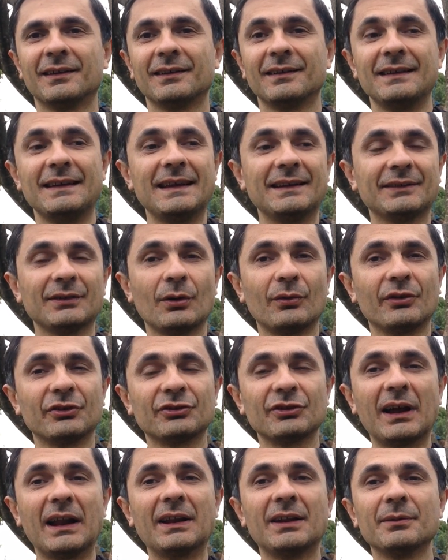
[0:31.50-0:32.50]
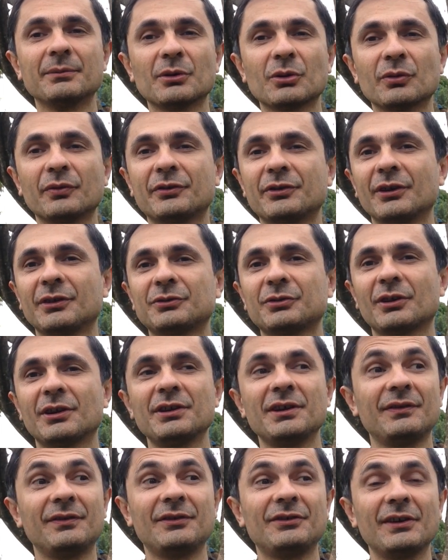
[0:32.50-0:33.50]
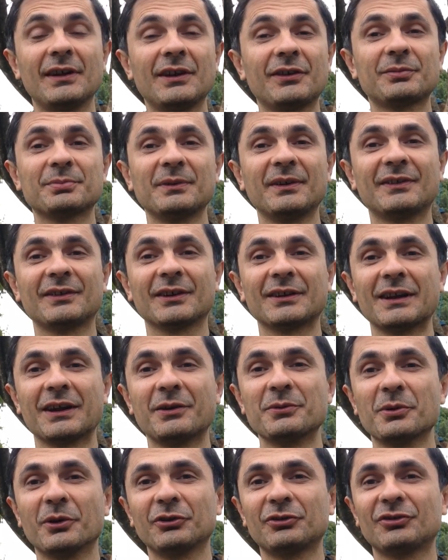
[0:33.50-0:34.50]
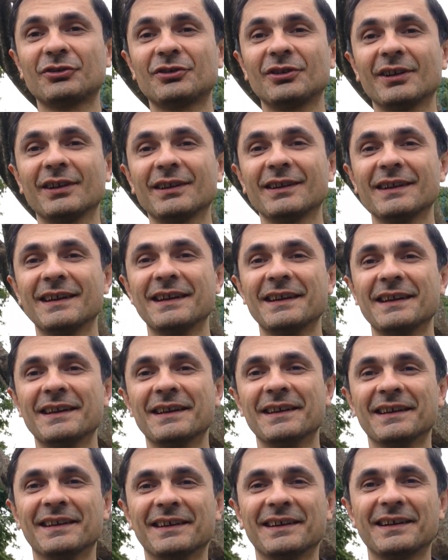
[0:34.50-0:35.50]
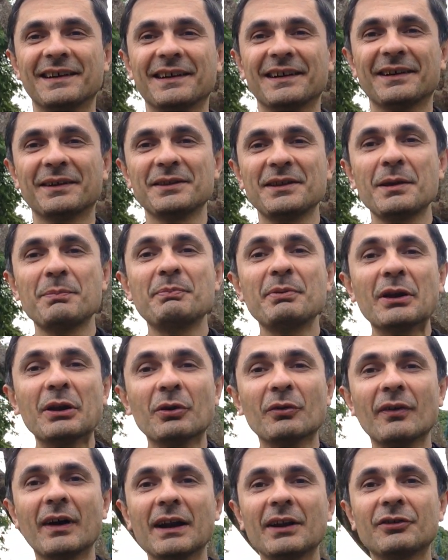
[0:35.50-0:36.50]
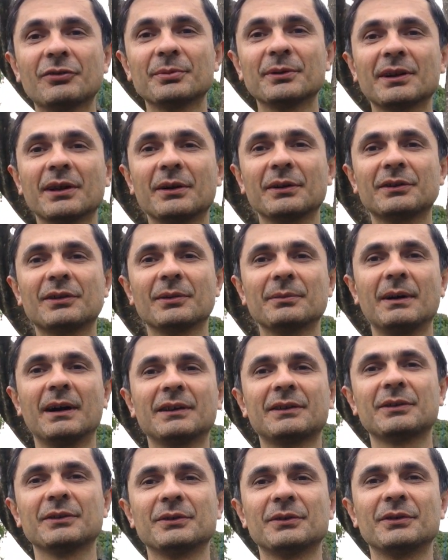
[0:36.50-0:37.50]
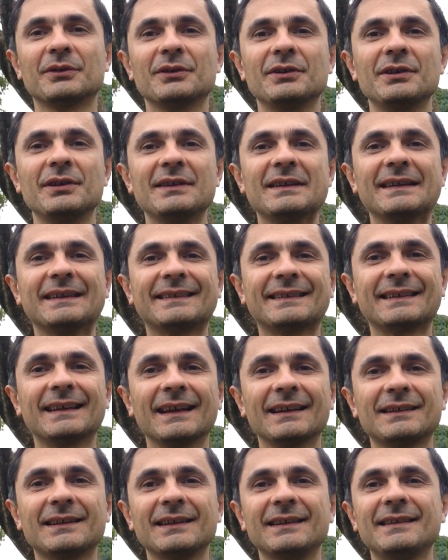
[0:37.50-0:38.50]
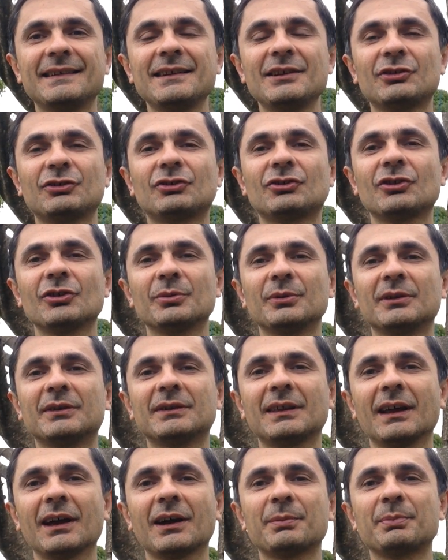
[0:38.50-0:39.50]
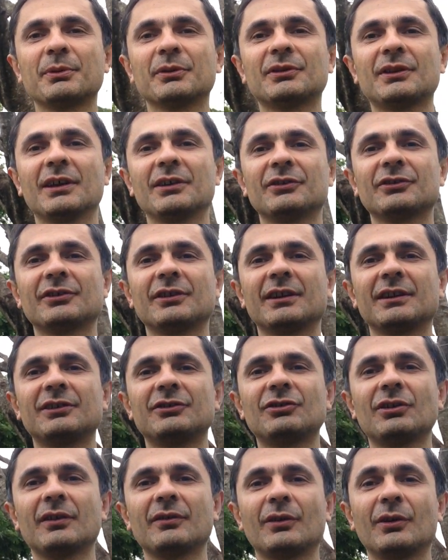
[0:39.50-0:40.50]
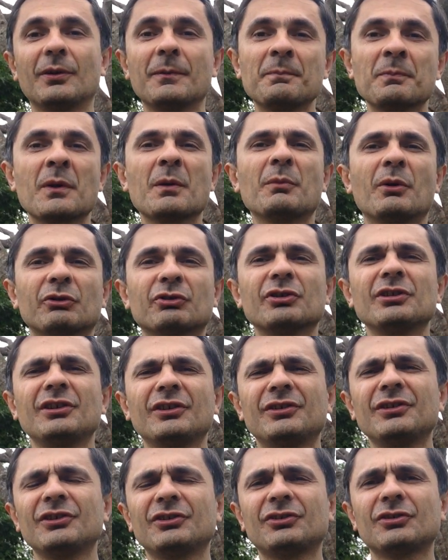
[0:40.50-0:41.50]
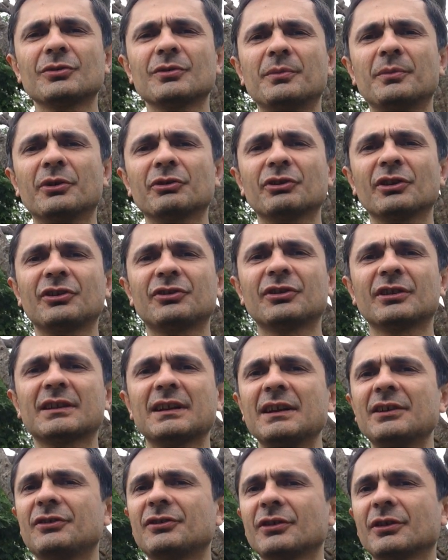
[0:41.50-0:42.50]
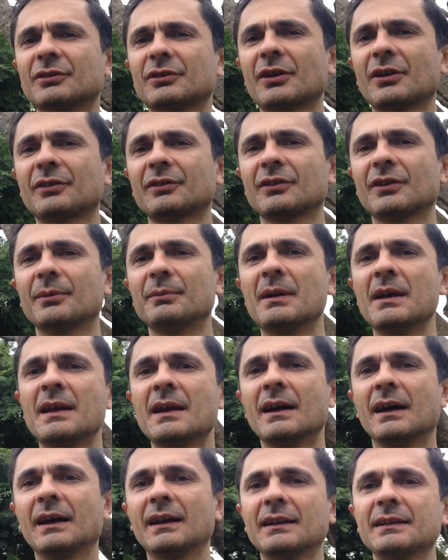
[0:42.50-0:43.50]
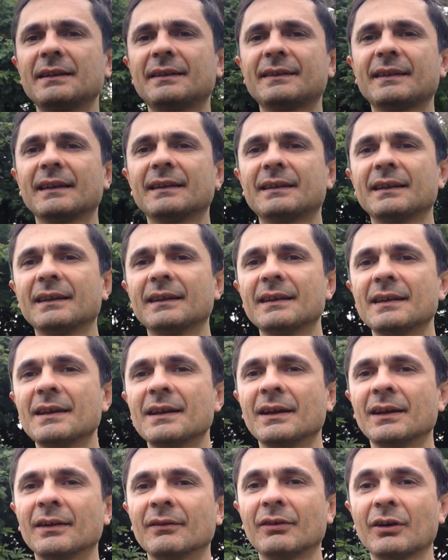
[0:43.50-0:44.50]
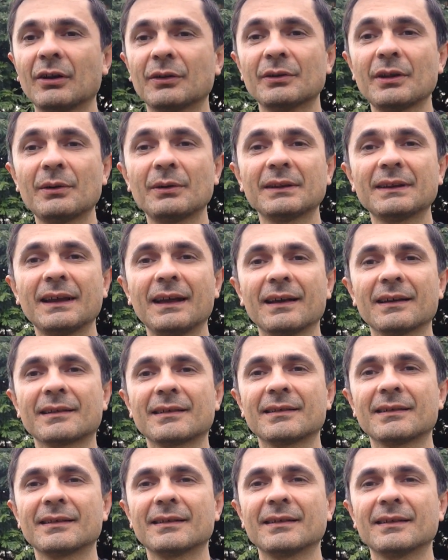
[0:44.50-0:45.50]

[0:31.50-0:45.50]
niezauważalne mrówki, które nie widzieliśmy z odległości, nie pilnowaliśmy tego tematu i niestety zniszczyły tak potężne drzewo. No może nie zniszczyło, może jeszcze te liście odrosną, ale niestety wyglądało tak.